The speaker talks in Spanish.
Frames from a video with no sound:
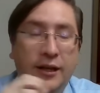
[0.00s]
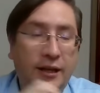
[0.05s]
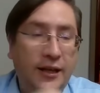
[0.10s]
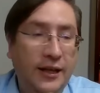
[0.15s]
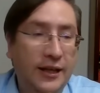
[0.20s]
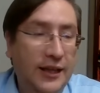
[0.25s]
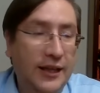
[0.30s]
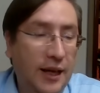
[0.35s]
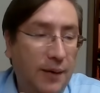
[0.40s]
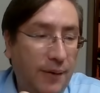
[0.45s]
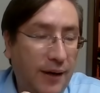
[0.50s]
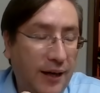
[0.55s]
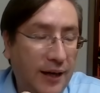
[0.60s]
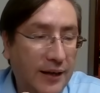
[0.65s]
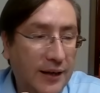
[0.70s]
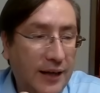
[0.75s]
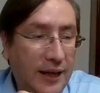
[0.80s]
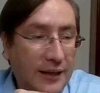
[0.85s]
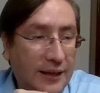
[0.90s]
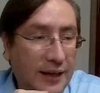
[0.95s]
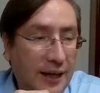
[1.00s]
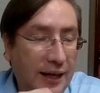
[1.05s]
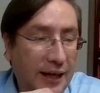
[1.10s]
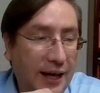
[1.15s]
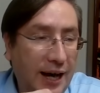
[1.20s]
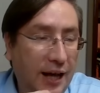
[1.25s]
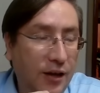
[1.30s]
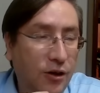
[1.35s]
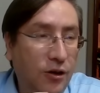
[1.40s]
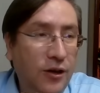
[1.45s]
intervenir Dante
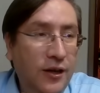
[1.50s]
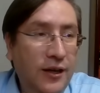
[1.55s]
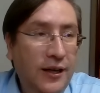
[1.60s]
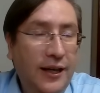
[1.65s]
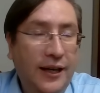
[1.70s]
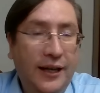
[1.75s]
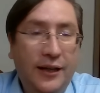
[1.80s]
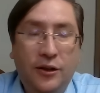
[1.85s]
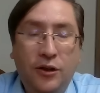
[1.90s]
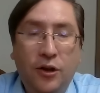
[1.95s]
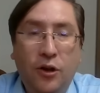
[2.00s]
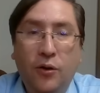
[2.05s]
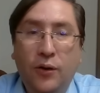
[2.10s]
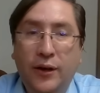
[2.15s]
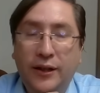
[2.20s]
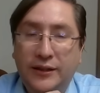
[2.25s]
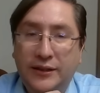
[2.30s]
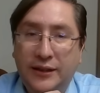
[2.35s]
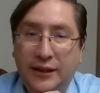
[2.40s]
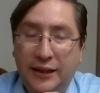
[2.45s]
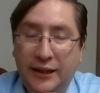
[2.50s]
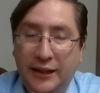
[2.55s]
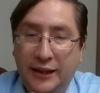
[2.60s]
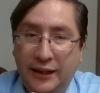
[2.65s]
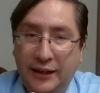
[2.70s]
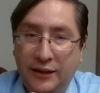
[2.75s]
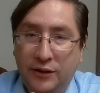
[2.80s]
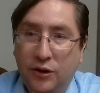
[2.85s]
Delgado en todo ese,